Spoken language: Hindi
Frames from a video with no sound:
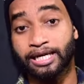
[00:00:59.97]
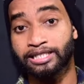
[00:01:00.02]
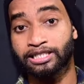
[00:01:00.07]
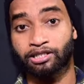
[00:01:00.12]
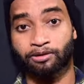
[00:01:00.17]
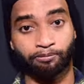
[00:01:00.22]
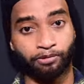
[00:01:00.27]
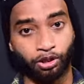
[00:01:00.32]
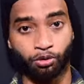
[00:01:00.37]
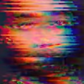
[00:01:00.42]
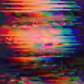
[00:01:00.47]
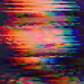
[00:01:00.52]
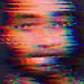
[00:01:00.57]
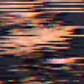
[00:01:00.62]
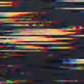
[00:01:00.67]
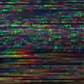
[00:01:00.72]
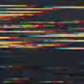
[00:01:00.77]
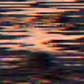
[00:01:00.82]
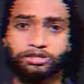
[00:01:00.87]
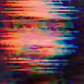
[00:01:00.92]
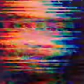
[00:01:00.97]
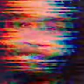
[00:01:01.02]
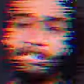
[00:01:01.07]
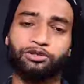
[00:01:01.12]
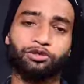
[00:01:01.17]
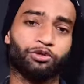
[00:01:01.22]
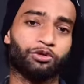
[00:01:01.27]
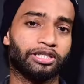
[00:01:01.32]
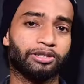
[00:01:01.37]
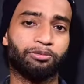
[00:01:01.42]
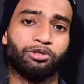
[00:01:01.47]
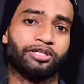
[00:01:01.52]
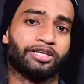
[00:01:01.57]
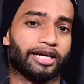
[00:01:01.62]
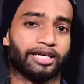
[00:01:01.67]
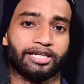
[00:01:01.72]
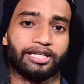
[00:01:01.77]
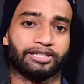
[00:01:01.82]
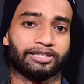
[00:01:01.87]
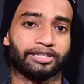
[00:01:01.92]
नंबर e होता है उसी के थ्रू ही वो
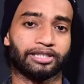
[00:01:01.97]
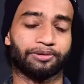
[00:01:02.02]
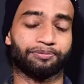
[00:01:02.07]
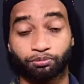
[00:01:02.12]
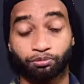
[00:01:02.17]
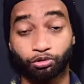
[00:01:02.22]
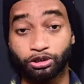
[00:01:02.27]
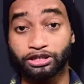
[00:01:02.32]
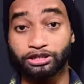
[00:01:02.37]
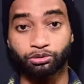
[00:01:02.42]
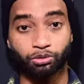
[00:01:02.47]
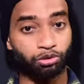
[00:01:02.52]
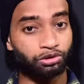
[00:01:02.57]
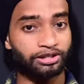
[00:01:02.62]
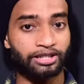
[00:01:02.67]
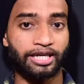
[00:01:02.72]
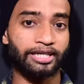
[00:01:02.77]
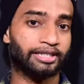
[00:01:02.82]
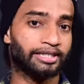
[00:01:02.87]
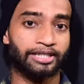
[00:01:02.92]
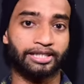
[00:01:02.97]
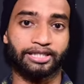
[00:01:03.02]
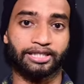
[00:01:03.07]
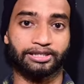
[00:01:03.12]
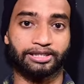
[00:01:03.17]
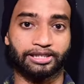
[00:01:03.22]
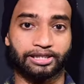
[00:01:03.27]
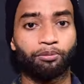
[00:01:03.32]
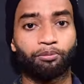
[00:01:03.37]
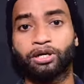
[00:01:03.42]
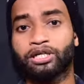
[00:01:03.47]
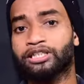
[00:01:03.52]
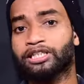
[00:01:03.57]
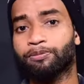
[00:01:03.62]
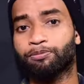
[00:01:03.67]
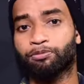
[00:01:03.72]
ट्रैक करते हैं पुलिस खुद ट्रैक नहीं करते हैं बल्कि